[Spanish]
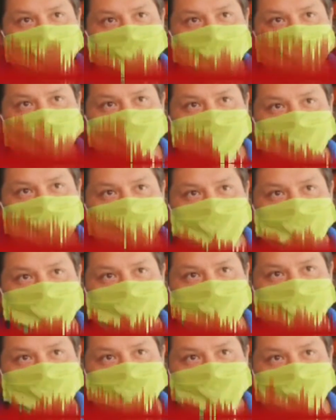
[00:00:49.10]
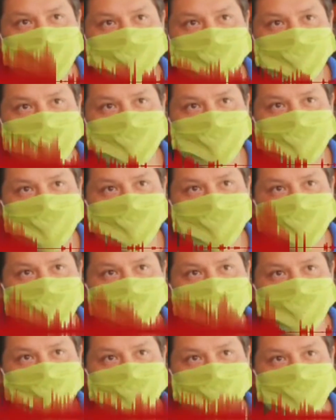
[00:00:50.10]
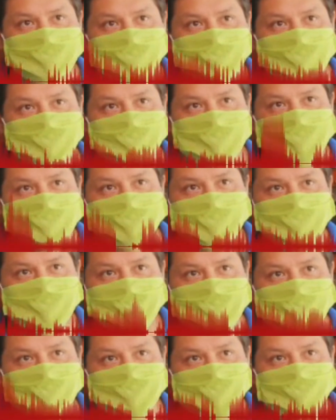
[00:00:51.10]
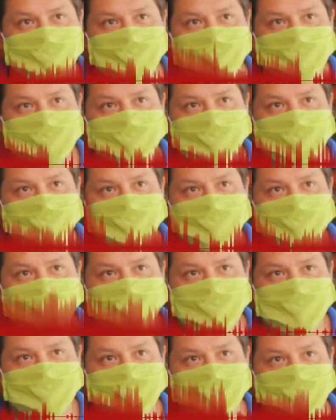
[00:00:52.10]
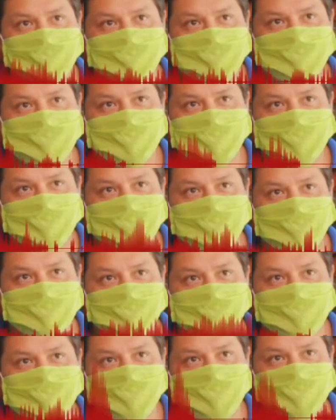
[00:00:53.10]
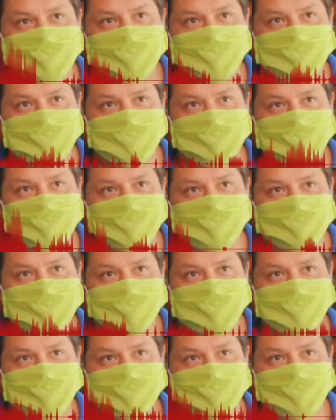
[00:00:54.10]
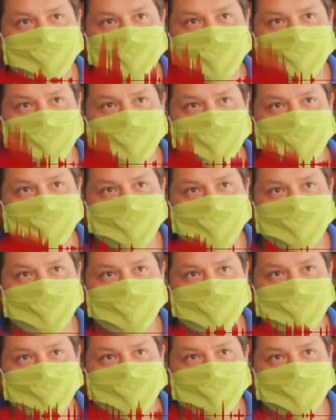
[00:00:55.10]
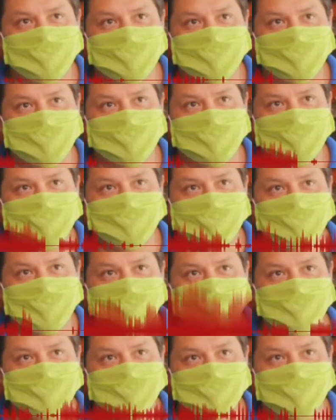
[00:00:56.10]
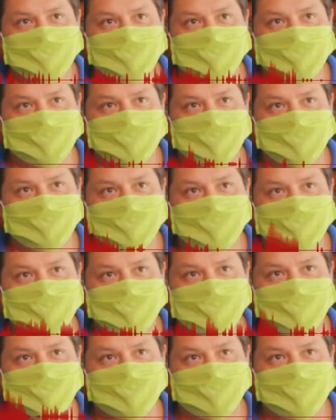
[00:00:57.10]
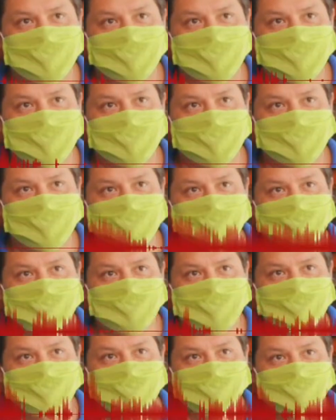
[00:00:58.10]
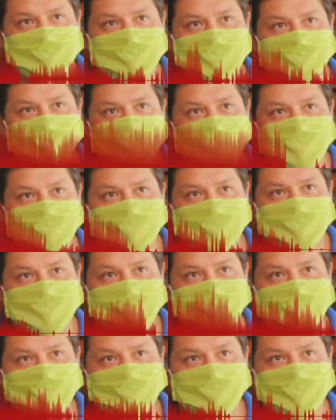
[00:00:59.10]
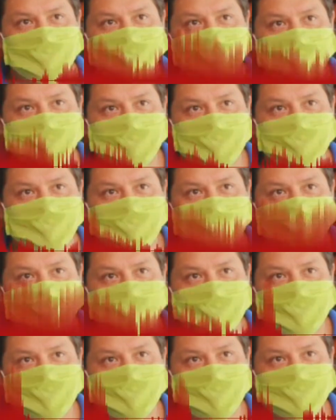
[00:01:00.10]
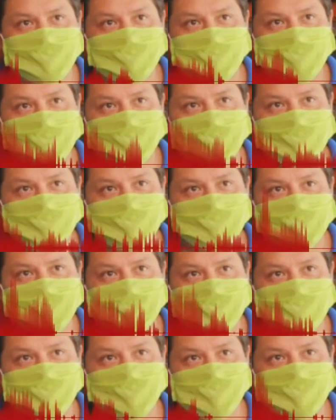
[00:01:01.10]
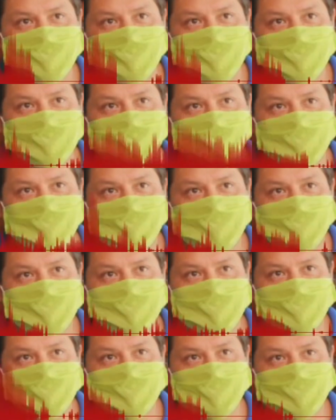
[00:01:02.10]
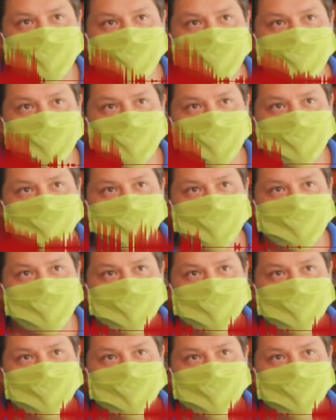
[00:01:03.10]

años anteriores también hubieron muchos? Sí, tenemos un número elevado, así que contento porque hay bastante gente que está interesada y que quiere quiere probar a ver si esta vocación es la que le lleva en el, corazón y bueno, al